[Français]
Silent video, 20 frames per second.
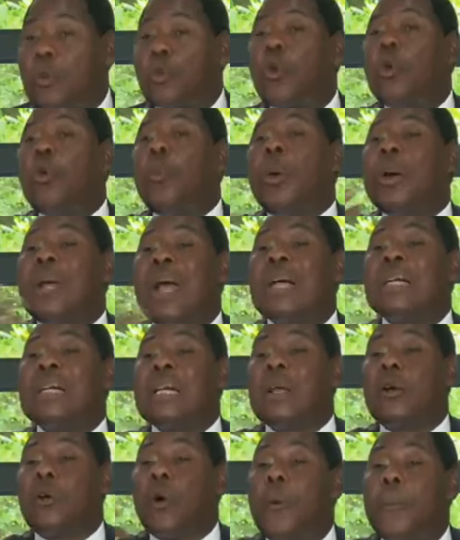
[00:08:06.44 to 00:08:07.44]
Tout le monde est en train
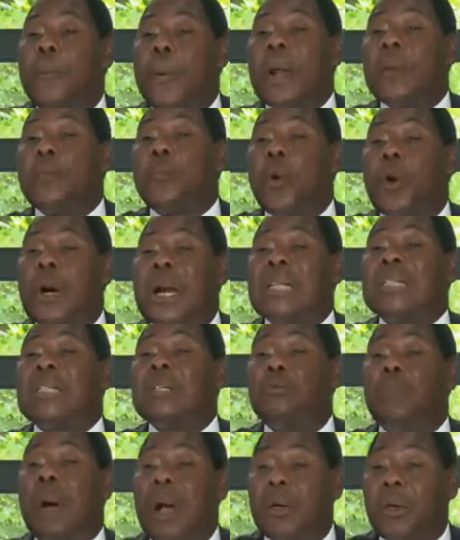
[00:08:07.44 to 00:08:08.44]
de comprendre
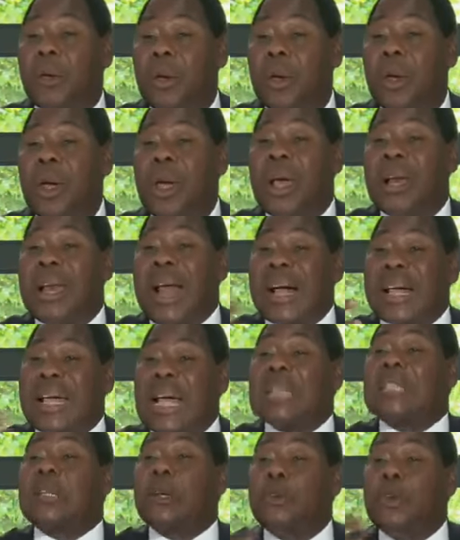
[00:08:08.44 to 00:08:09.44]
progressivement que la,
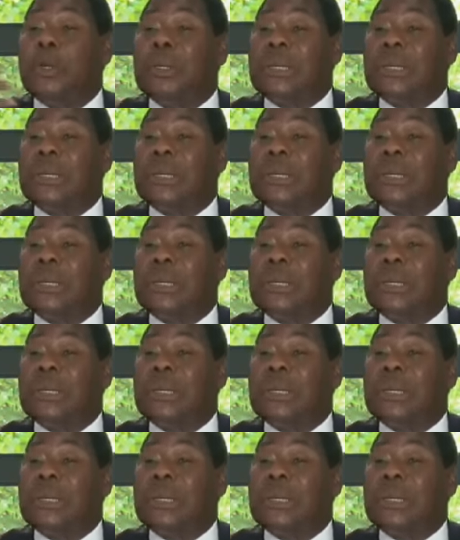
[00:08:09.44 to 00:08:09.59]
question du